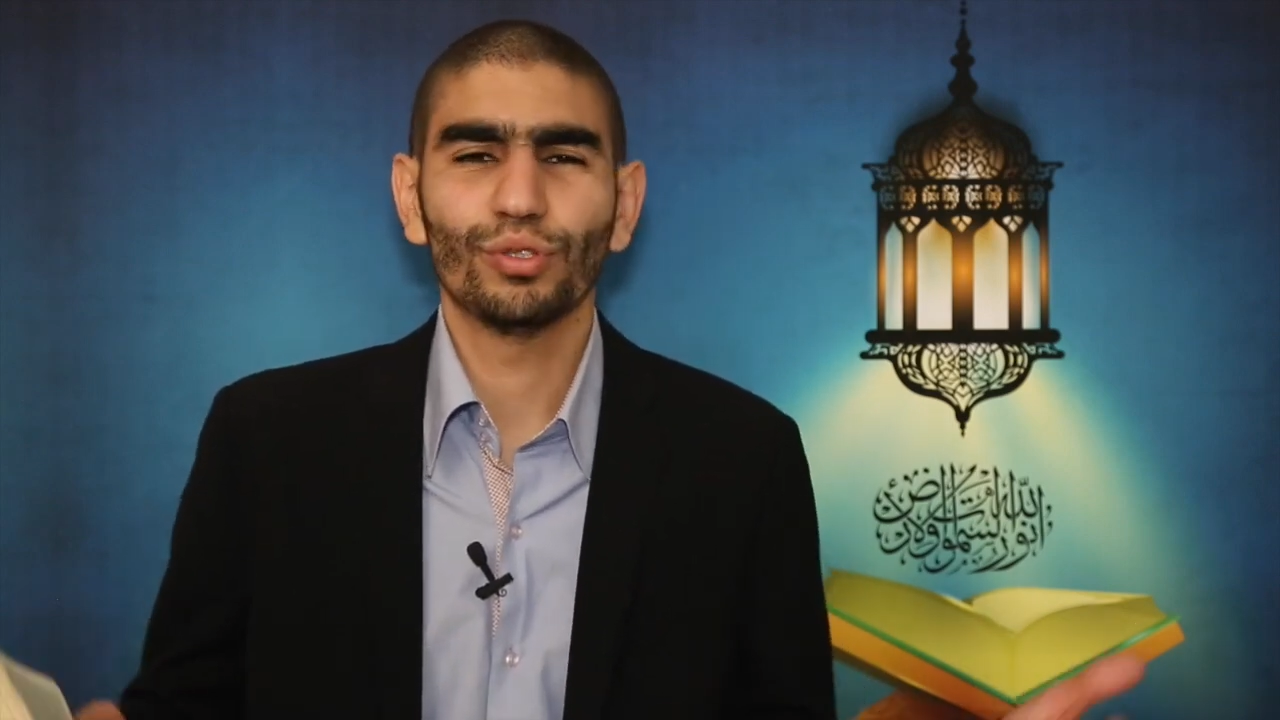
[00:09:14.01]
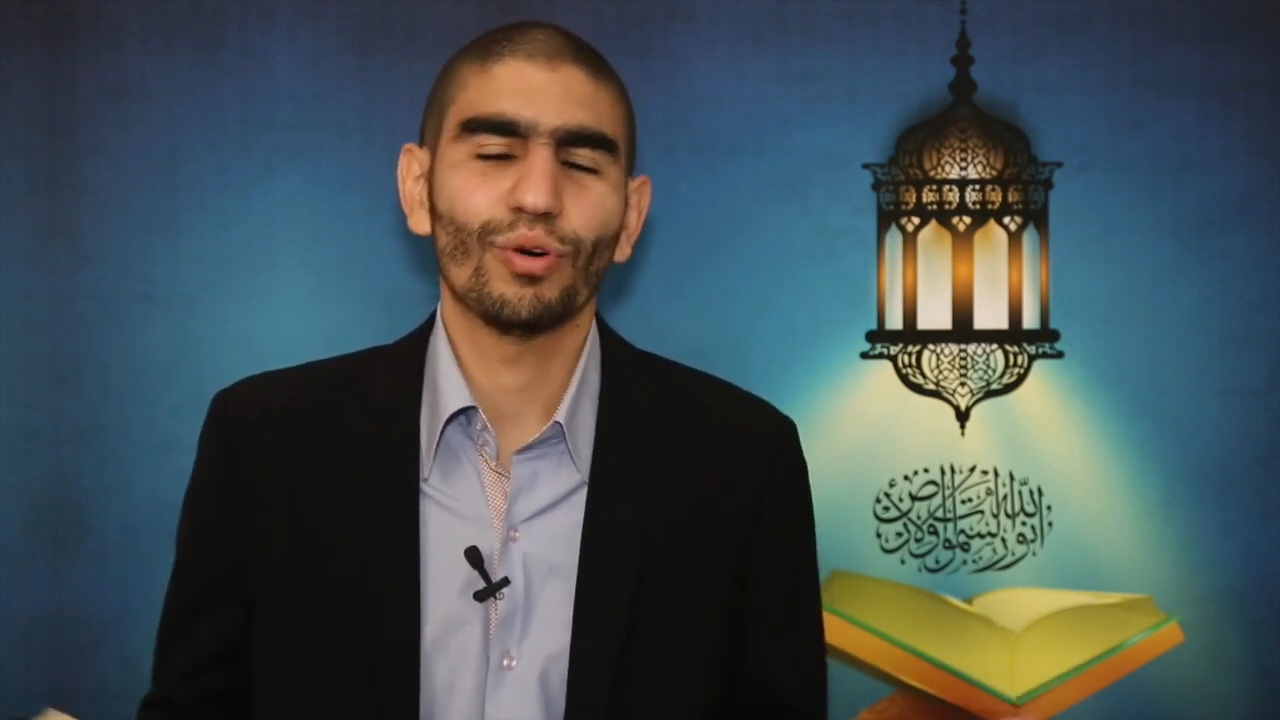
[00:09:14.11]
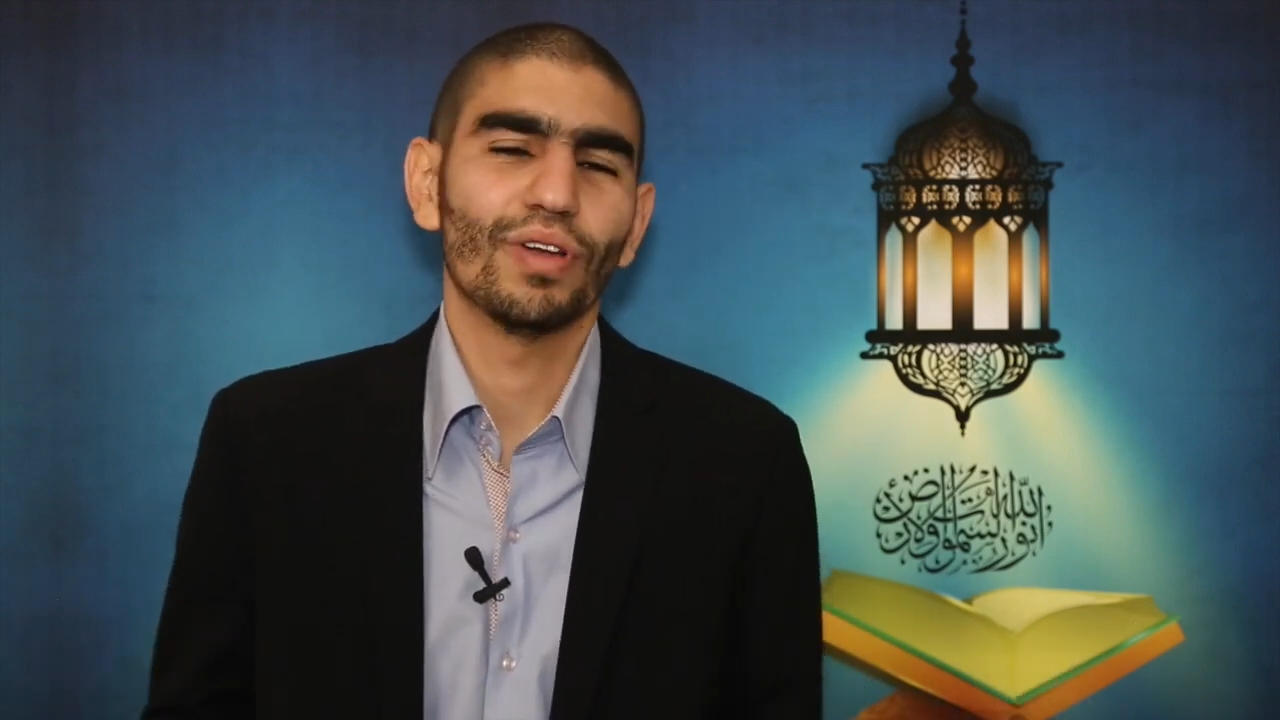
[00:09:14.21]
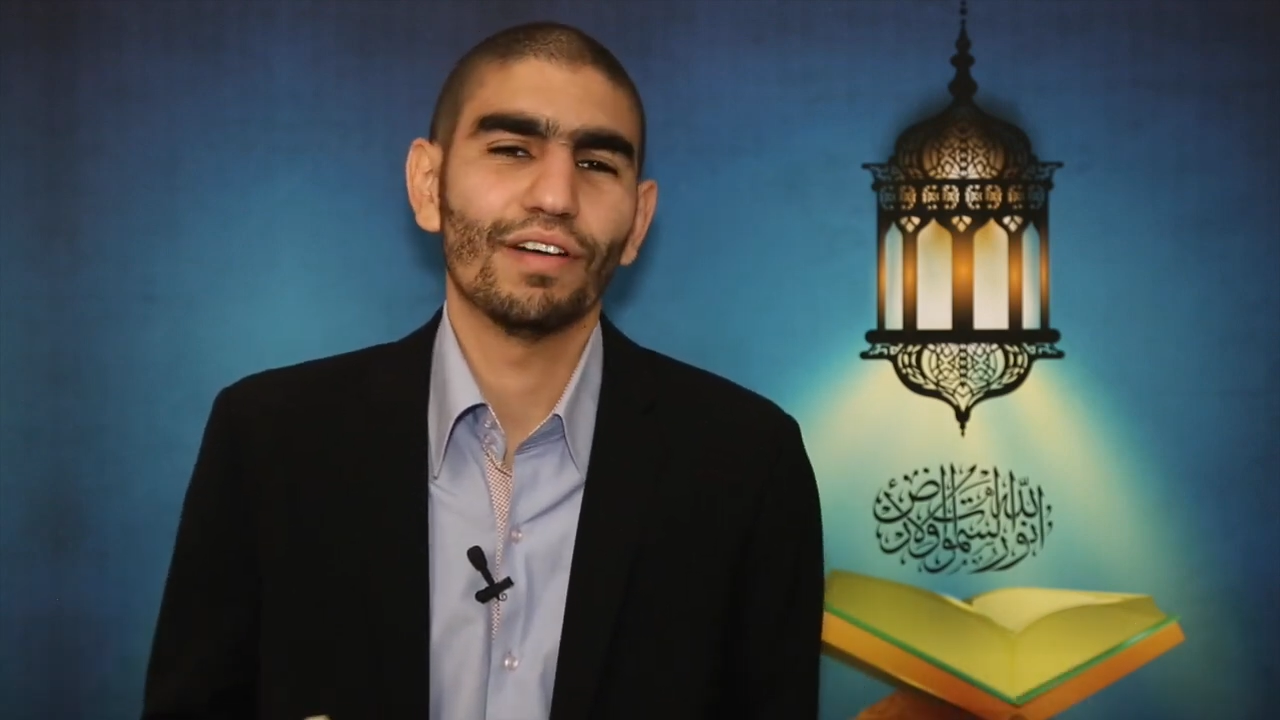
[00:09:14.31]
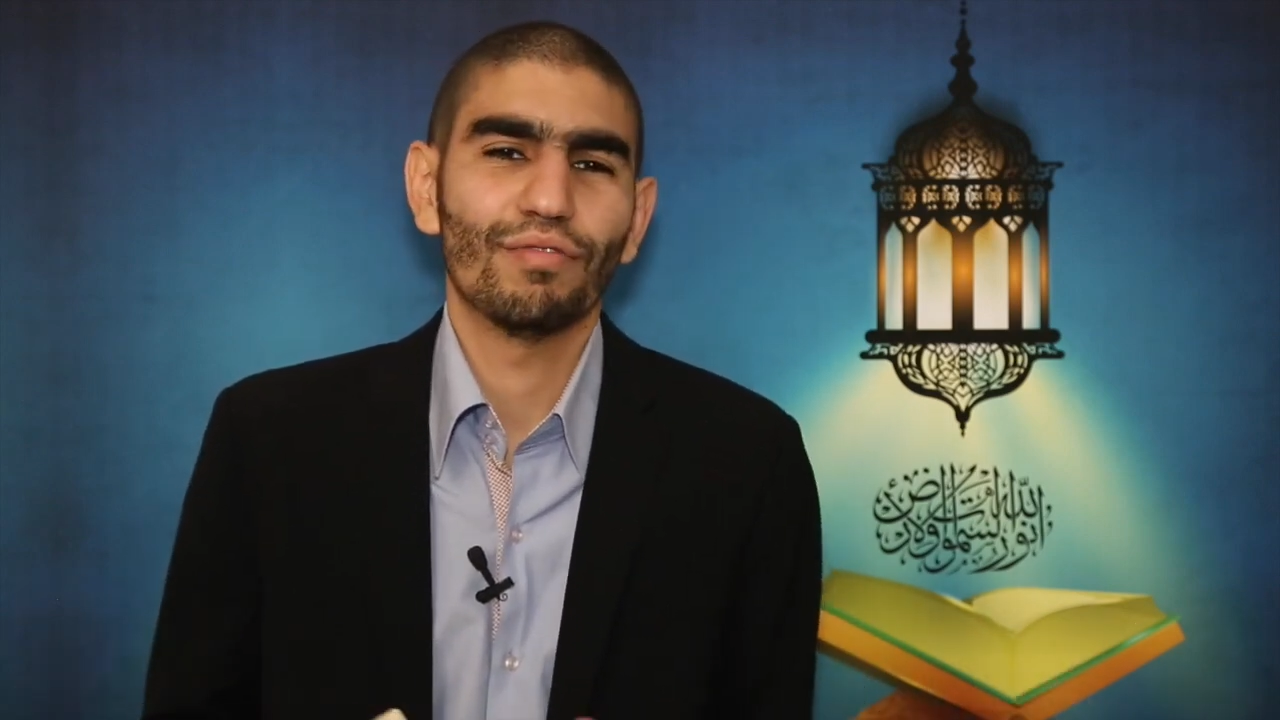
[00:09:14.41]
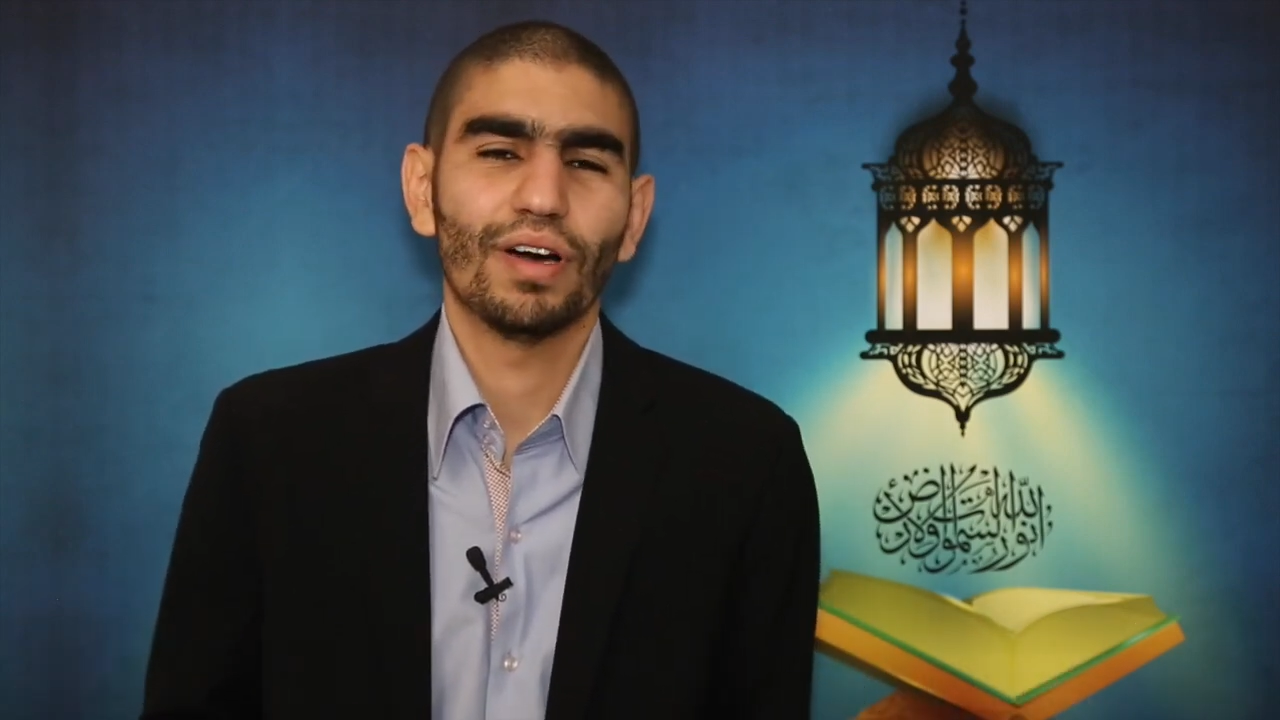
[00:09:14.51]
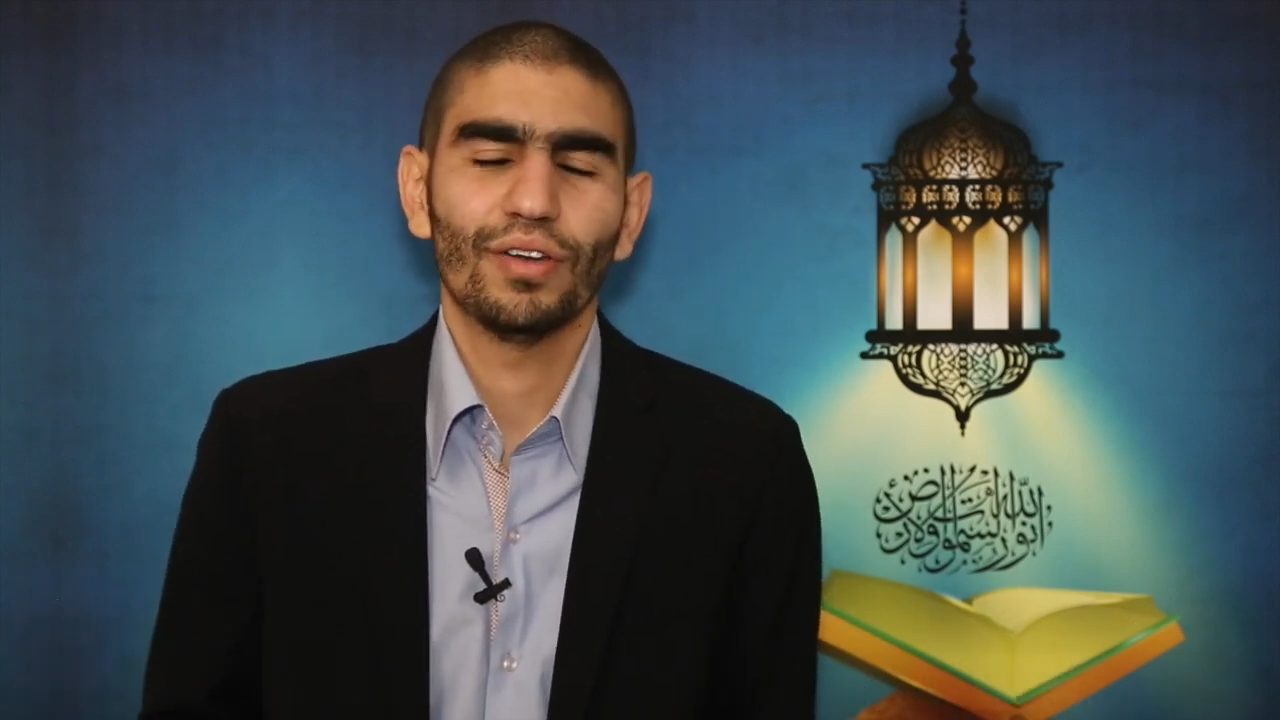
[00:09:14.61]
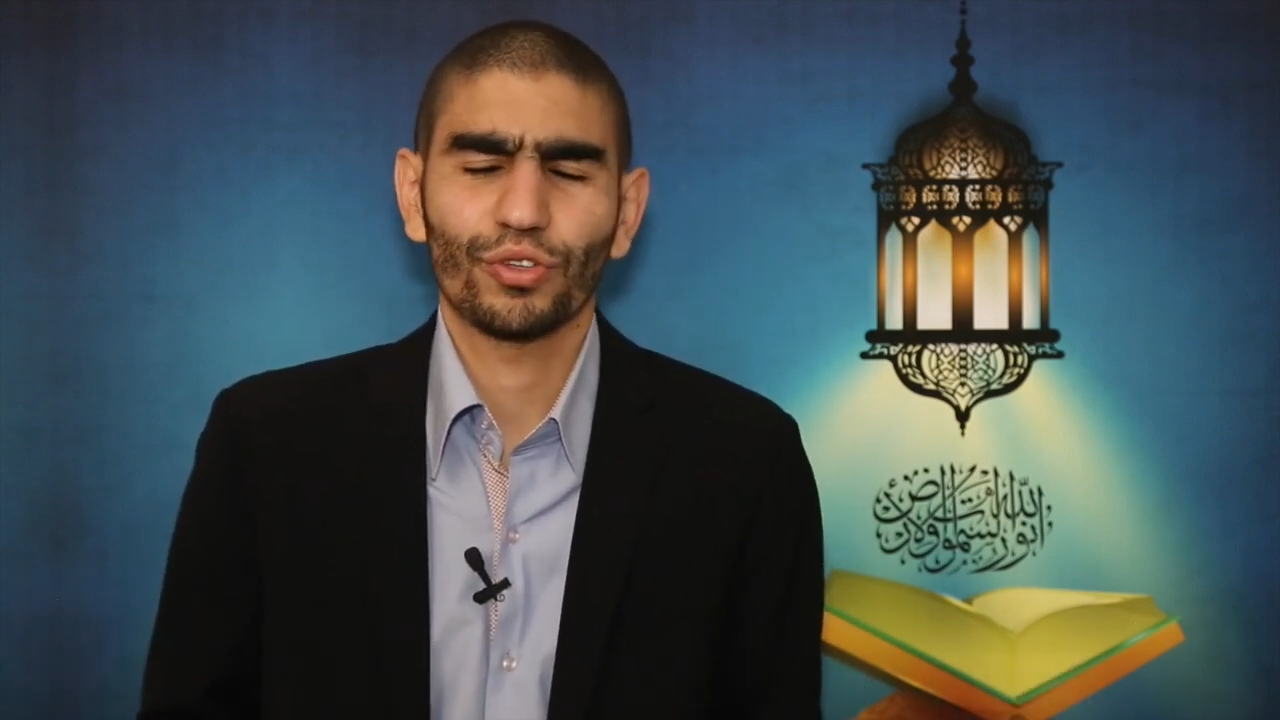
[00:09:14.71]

de trop la voix,